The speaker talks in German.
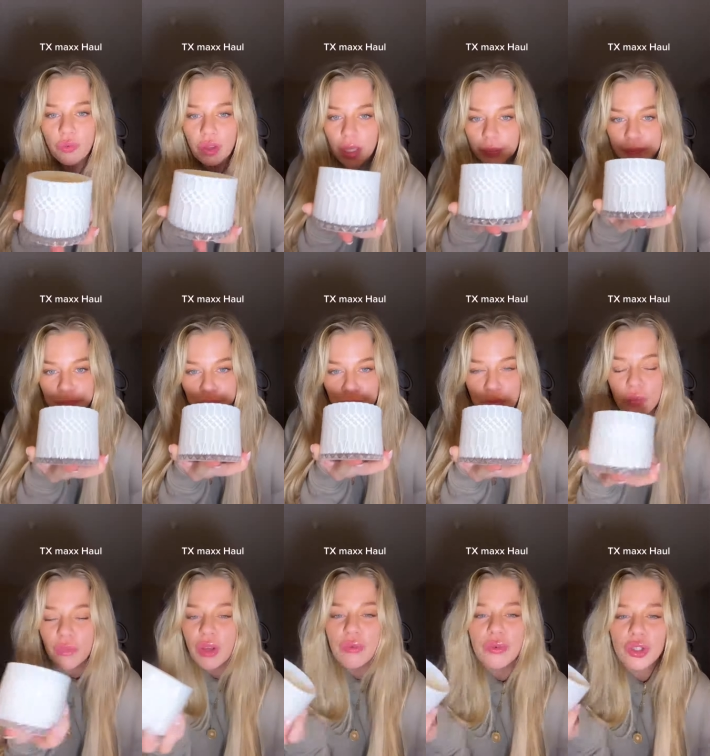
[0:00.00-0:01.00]
wie
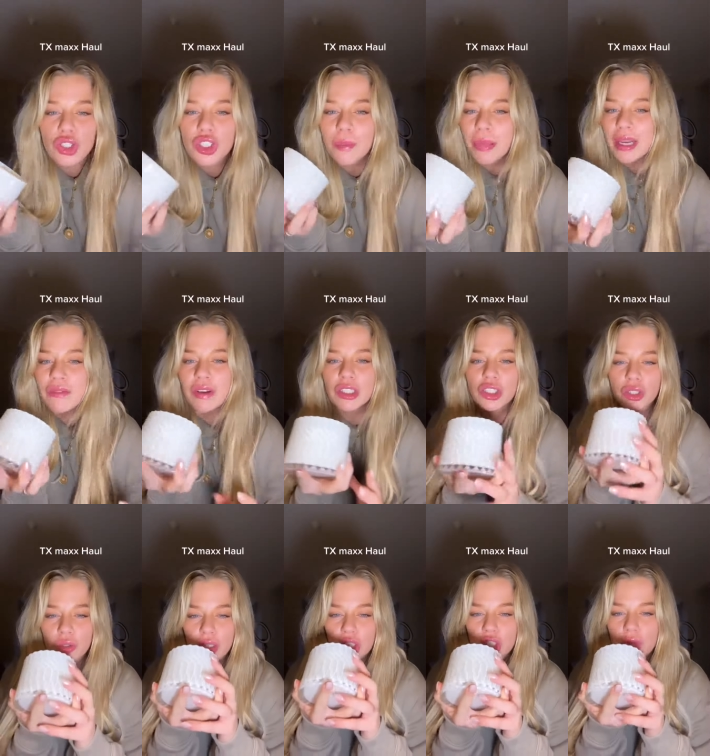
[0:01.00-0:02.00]
frische Bettwäsche
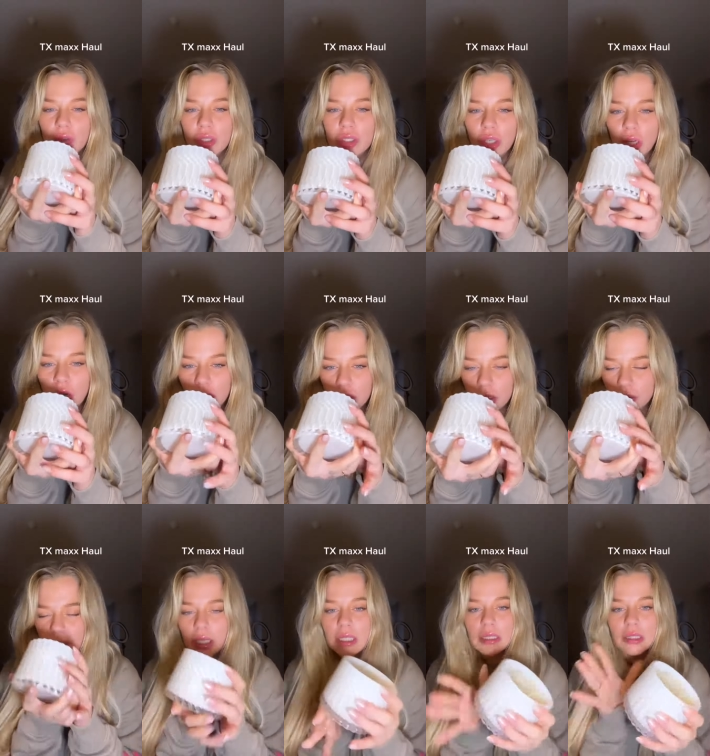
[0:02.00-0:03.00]
und ich schwöre es euch, Leute,
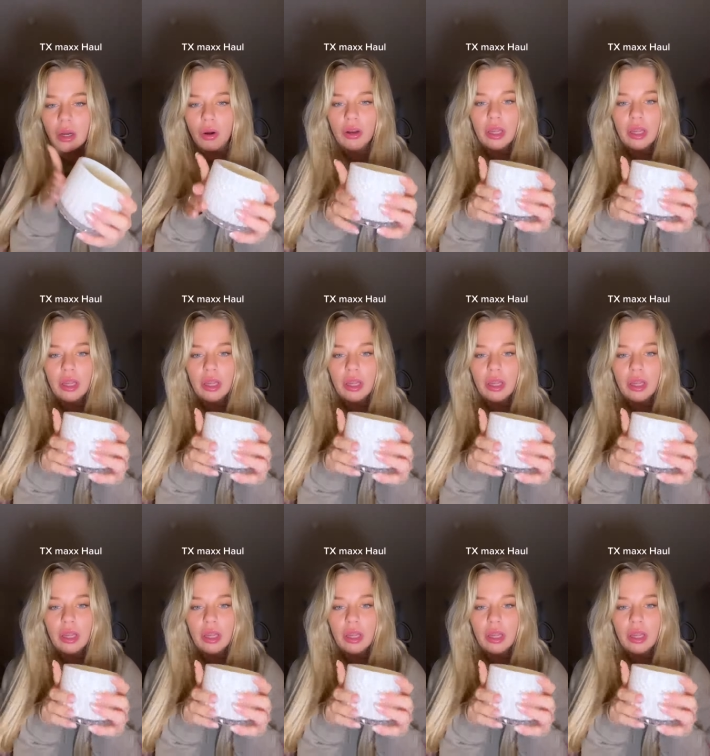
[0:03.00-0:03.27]
die riecht auch